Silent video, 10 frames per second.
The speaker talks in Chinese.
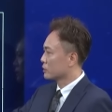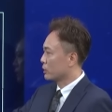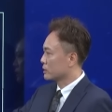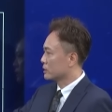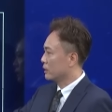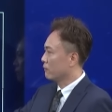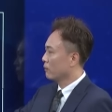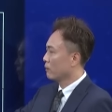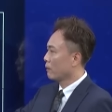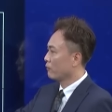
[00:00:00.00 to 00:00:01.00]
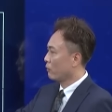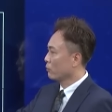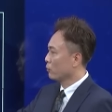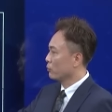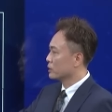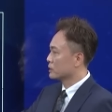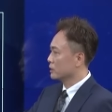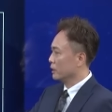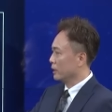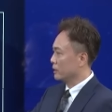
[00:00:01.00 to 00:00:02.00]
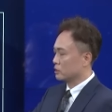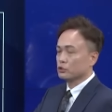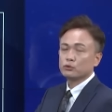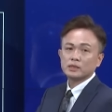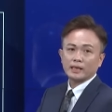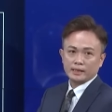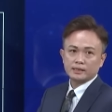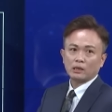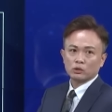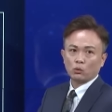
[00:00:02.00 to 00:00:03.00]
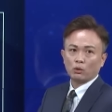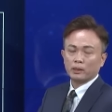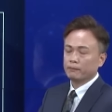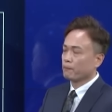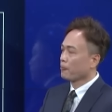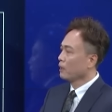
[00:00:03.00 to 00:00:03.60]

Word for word: 这段时间风雨是持续在影响着我们。